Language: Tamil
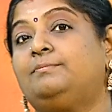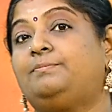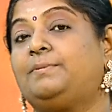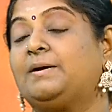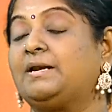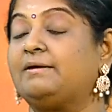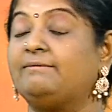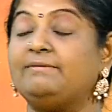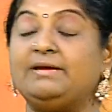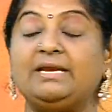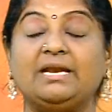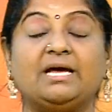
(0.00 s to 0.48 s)

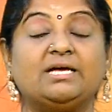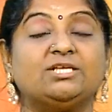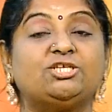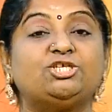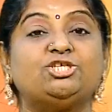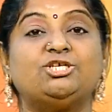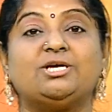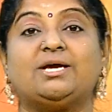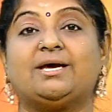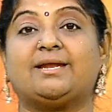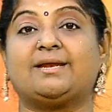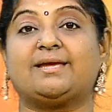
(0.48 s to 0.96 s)

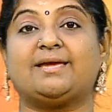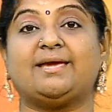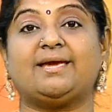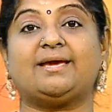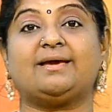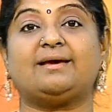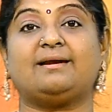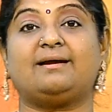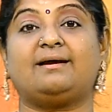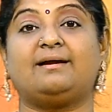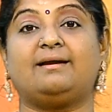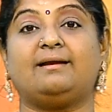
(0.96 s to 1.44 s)
பறவைநாச்சியார்
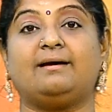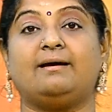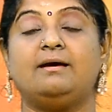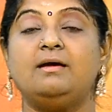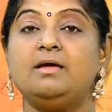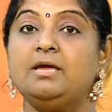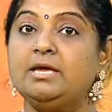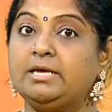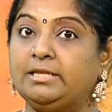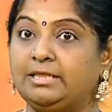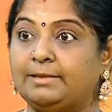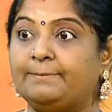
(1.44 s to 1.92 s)
கேட்குறாங்களாம்
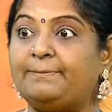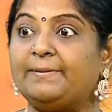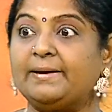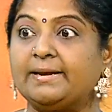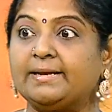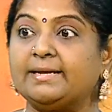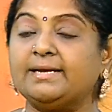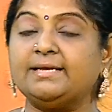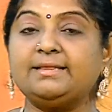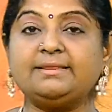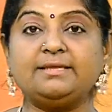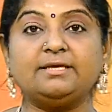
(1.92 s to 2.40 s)
இதை
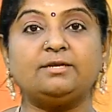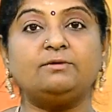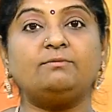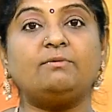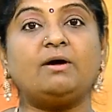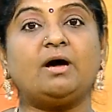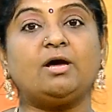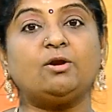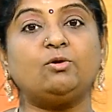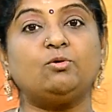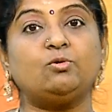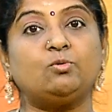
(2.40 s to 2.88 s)
பாருங்கள்
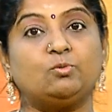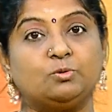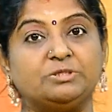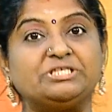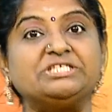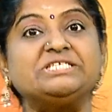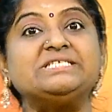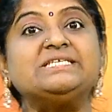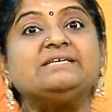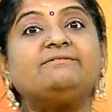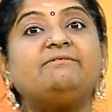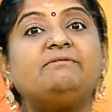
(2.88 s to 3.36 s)
திருவாரூர்
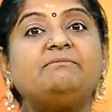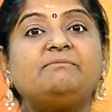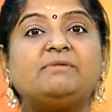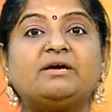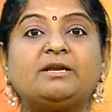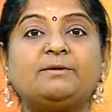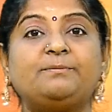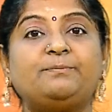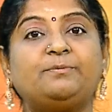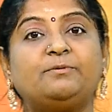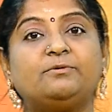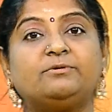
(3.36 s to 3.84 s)
உற்சவம்
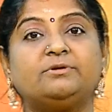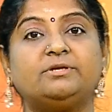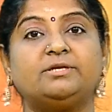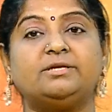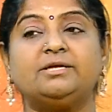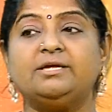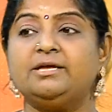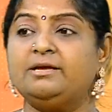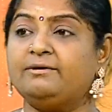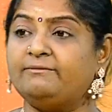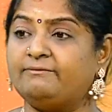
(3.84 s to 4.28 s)
வரப்போகுது